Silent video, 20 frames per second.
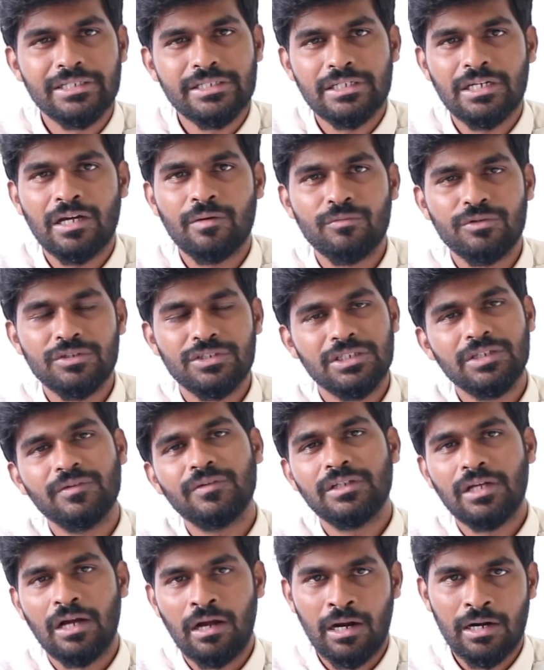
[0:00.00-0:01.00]
டெஸ்ட்லாம் முடிச்சுட்டு
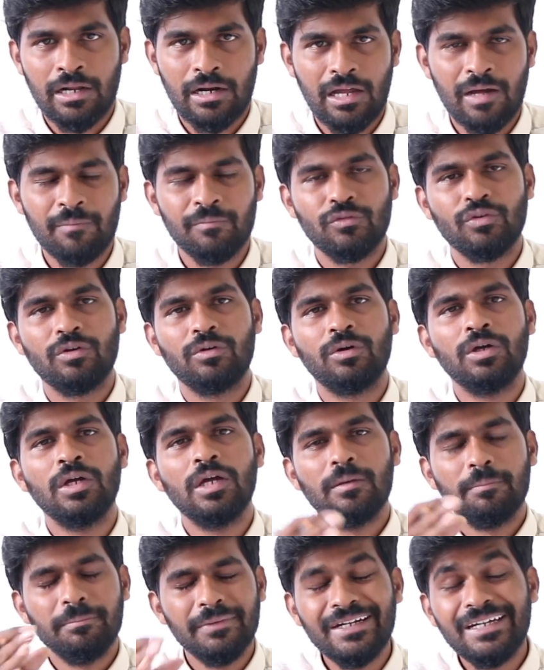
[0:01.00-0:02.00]
வந்து ஆடலாம் ஸோ
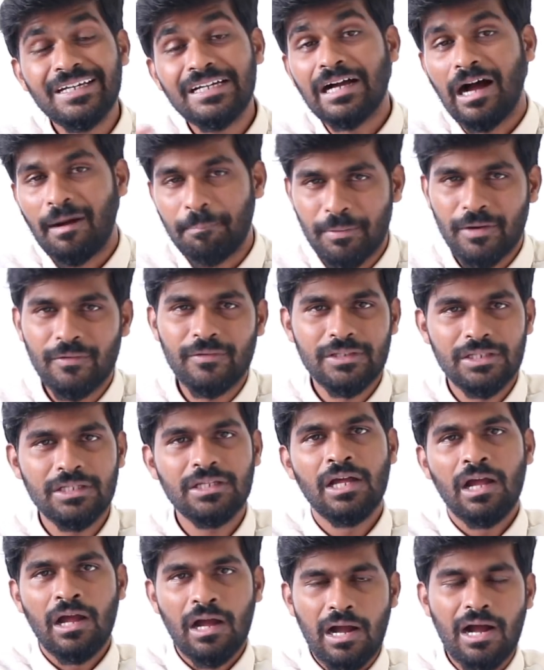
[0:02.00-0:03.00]
மிட்டுக்கு அப்புறம் வந்து
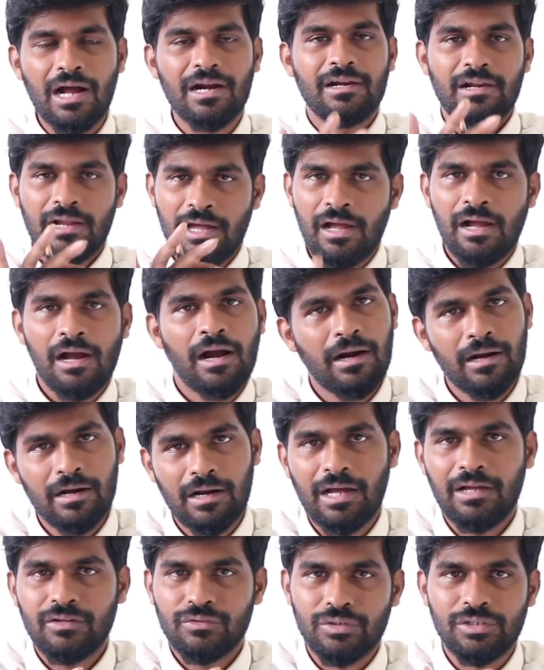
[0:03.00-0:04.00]
ஆடனா
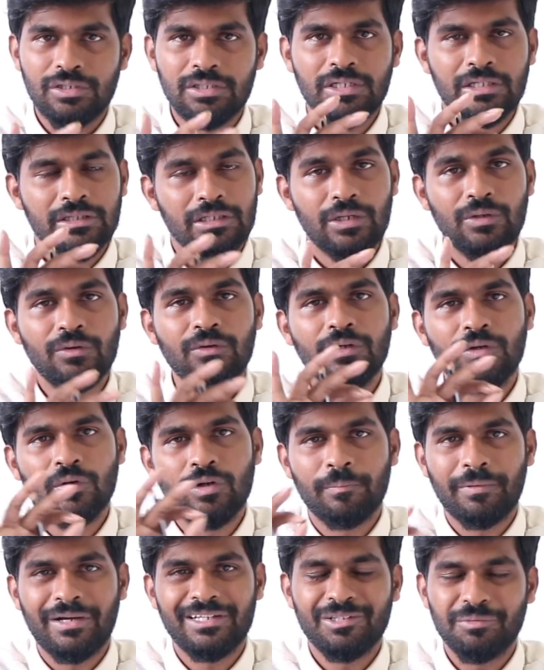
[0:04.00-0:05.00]
ஆடலாம் ஸோ இது எந்த அளவுக்கு
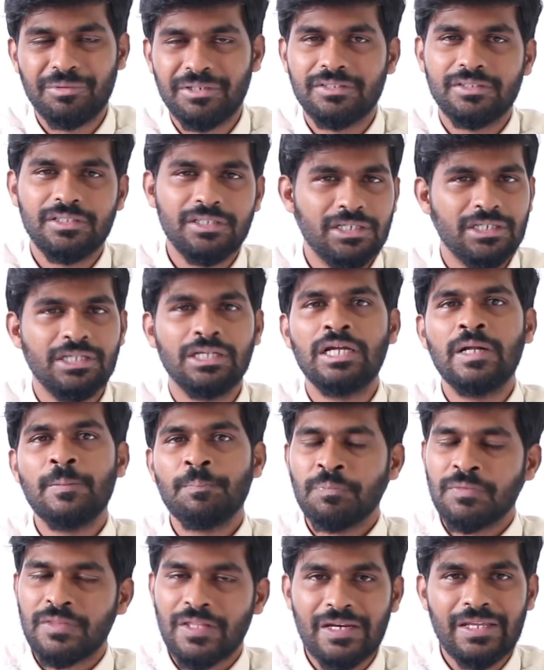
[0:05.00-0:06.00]
ஒரு பாசிபிலிட்டிஸ் இருக்குன்னு
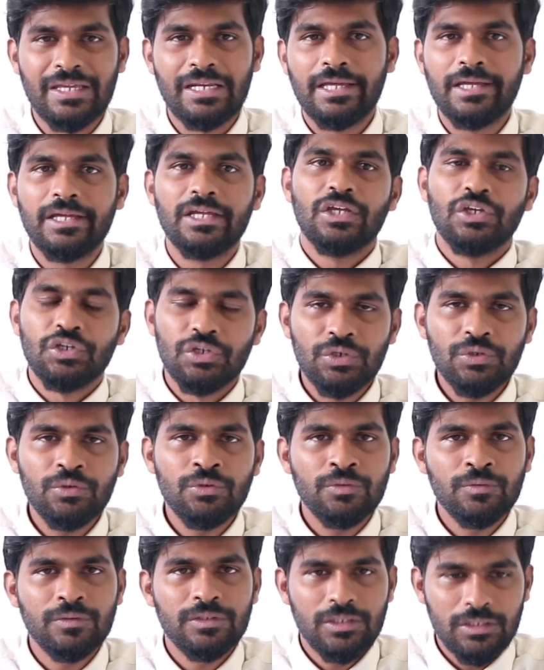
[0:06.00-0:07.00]
தெரியல
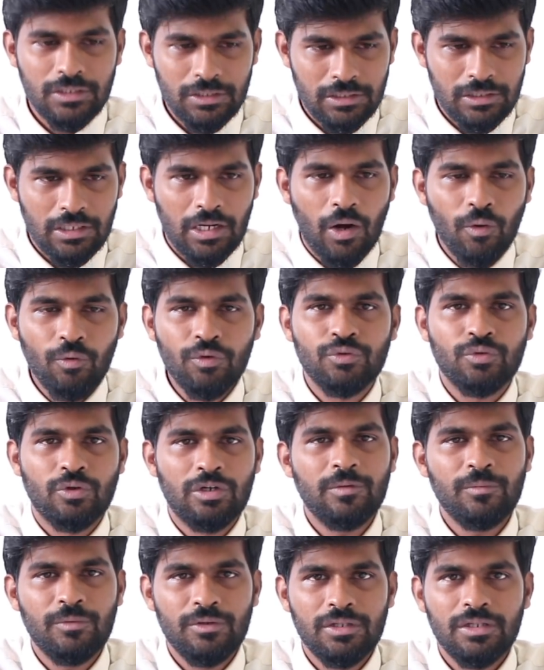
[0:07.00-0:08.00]
இன்னொன்று வந்து அவர்
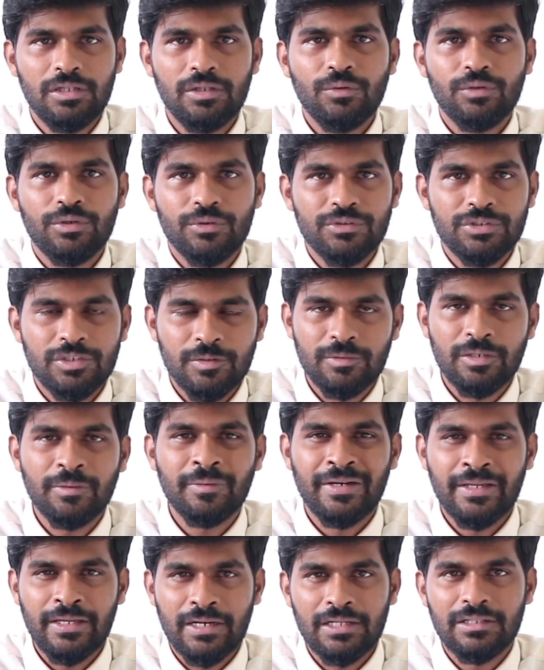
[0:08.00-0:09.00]
சொல்லும் பொழுது ஒரு விஷயம் மட்டும்
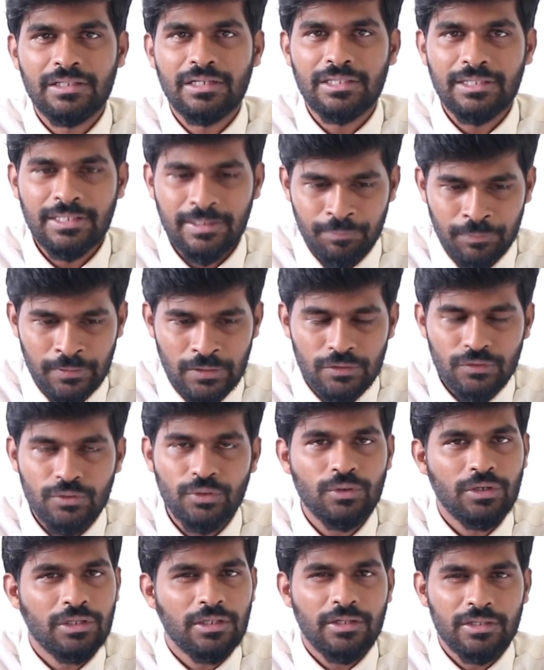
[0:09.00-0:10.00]
கிளியராக தெரியுது ஸோ
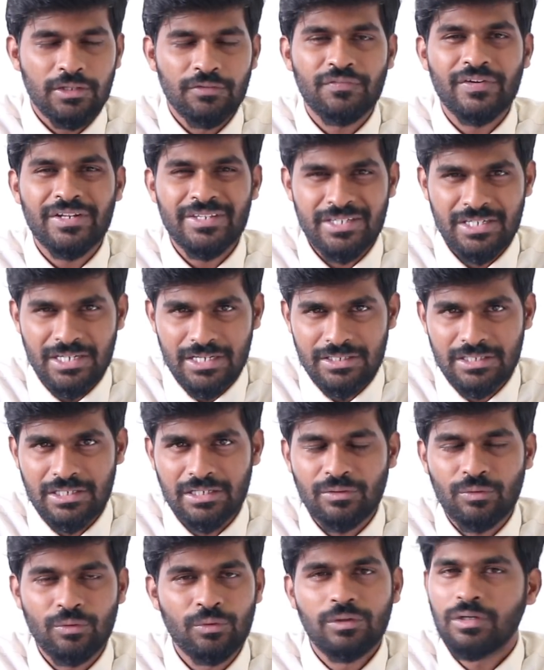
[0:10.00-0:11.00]
அந்த
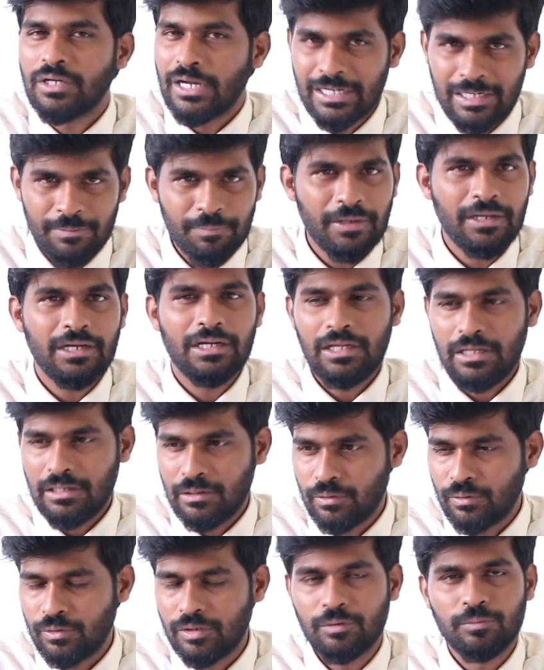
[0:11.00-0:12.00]
ஃப்ரஸ்ட்ரேஷன் கண்டிப்பாங்க
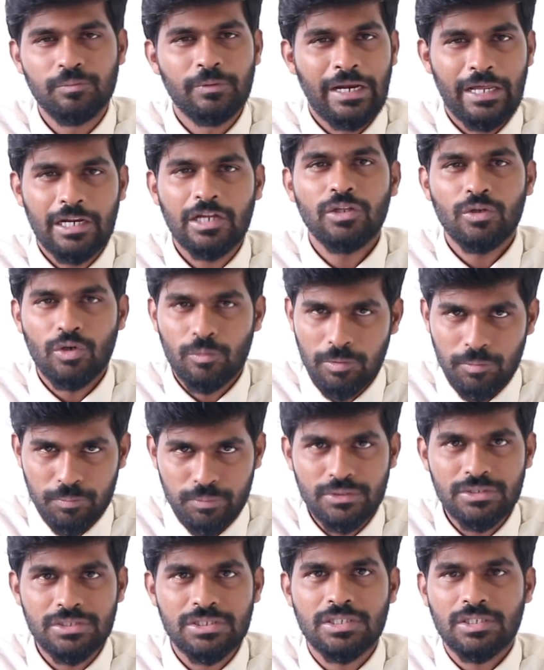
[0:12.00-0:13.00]
ஒரு எல்லாருக்கும் இது ரொம்ப
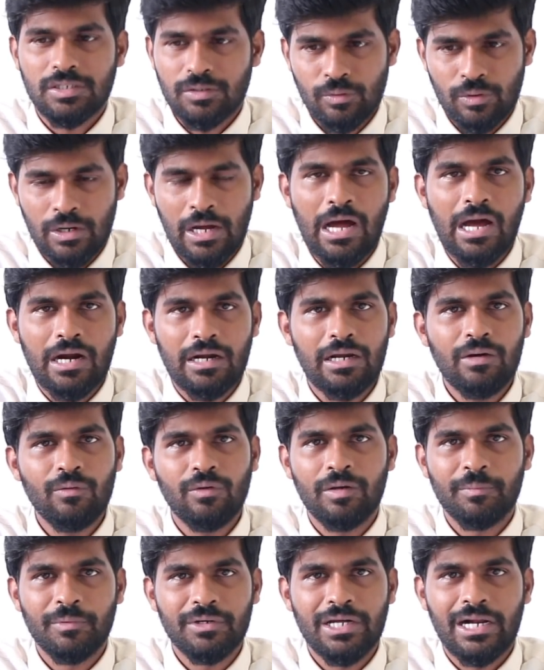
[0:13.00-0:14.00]
புதுசு ஒரு ஆறு நாள்
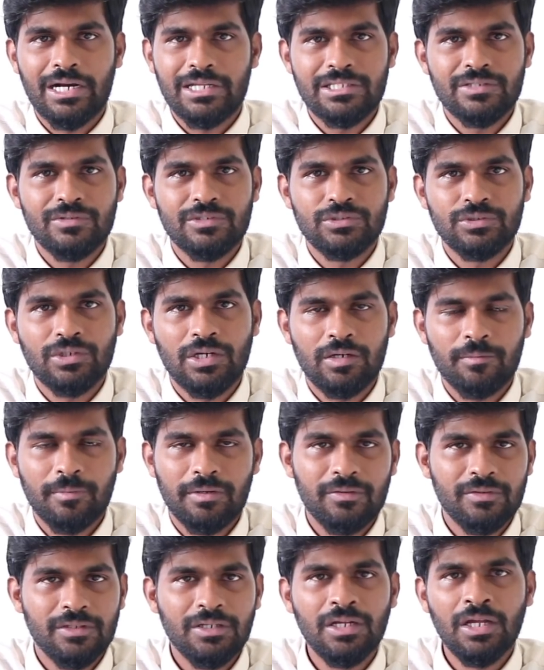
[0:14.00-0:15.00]
உங்களை போட்டு அடைச்சி வச்சாலுமே
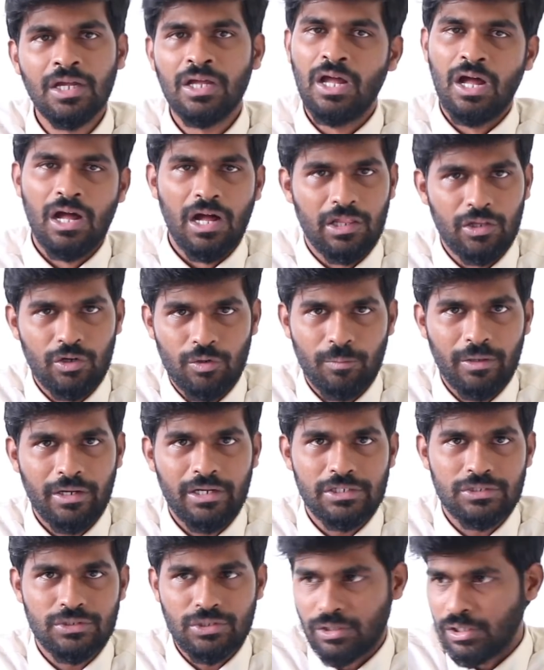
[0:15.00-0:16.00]
வந்து அது ரொம்ப
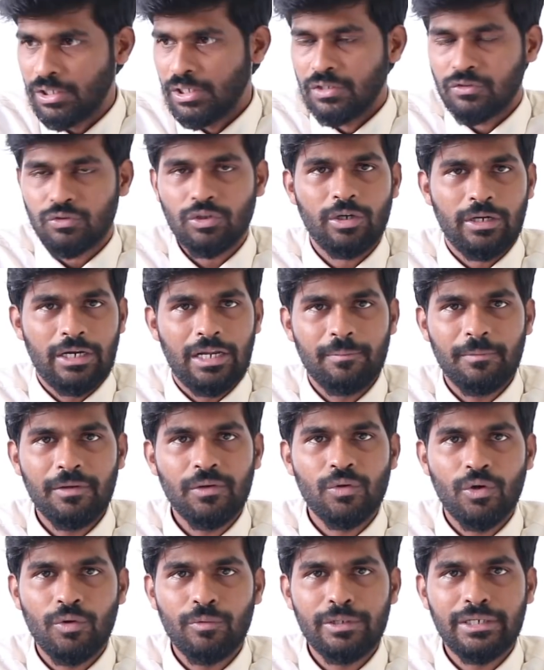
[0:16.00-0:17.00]
கஷ்டம் ஸோ எல்லாருமே
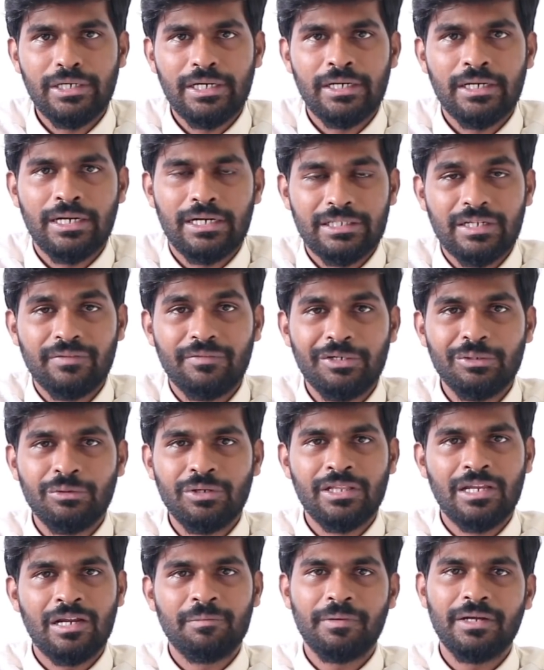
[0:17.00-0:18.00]
கோவிட் நைன்டீன் காலத்தில்
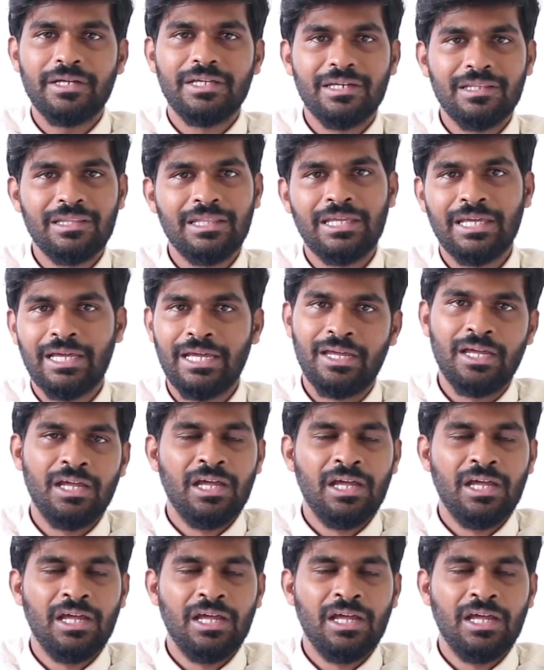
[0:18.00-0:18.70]
வீட்டுக்குள்ளே என்னப்பா இருந்தீங்க